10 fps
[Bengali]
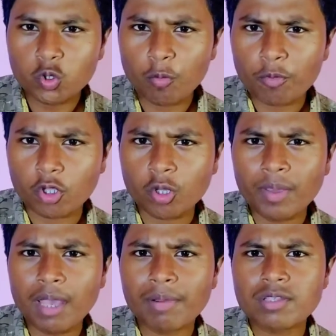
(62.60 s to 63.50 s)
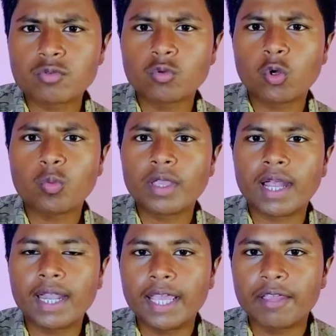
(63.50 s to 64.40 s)
তো প্রথমেই আমরা শুরু করব
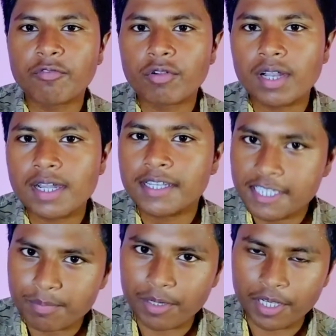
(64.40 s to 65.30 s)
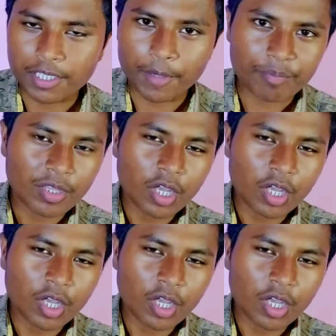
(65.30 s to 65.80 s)
এখানে এই ফোনটার ডিসপ্লেকে দিয়ে